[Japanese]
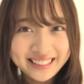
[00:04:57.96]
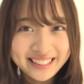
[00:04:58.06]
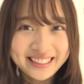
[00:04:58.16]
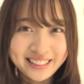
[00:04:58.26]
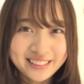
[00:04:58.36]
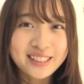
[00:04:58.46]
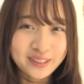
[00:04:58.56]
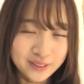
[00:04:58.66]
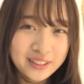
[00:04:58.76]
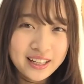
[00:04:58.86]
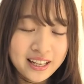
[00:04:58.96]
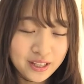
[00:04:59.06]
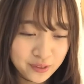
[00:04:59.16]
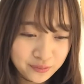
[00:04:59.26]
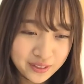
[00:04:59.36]
なんですけど
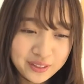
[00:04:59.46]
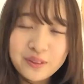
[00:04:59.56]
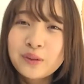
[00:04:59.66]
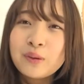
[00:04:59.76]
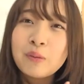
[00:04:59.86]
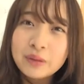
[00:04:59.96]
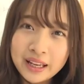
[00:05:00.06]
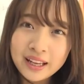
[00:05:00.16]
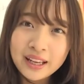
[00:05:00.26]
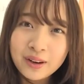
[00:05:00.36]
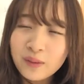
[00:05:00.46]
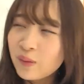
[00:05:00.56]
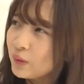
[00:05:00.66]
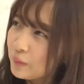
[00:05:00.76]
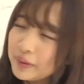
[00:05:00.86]
エッフェル塔をね
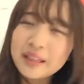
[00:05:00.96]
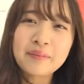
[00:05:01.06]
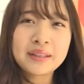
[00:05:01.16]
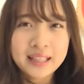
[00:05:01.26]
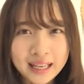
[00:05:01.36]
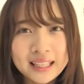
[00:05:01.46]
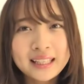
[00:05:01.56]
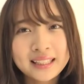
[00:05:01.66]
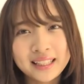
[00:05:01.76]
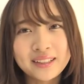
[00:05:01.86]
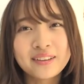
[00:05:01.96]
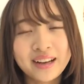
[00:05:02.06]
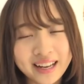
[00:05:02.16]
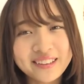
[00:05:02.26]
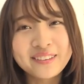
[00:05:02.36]
この目で見たいっていう
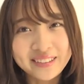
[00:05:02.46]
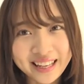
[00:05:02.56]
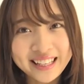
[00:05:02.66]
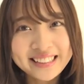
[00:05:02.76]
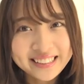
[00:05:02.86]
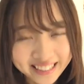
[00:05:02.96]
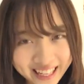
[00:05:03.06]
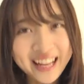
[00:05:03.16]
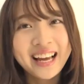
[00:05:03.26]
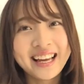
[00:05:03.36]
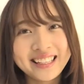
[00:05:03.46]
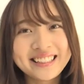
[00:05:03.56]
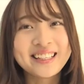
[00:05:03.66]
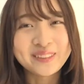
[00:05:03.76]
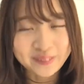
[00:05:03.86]
のがあるのでいつか行
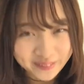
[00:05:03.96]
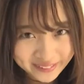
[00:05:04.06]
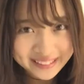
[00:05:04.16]
きたいと思い